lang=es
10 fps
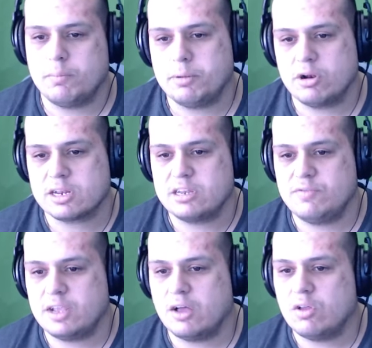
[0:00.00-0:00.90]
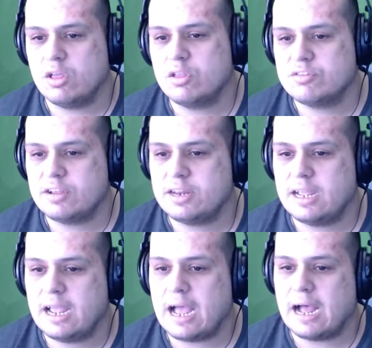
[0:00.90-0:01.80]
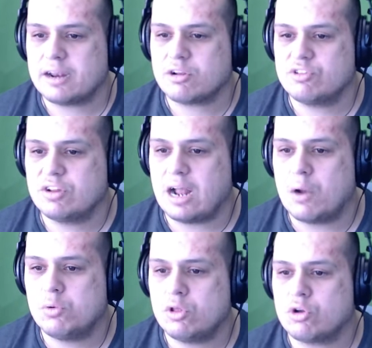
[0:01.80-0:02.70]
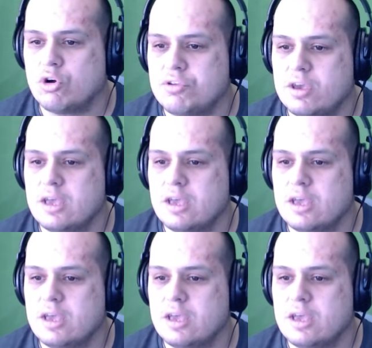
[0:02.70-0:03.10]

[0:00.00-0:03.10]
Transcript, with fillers: Pero los clasificados es donde se dirige a reconocer a uno de los coches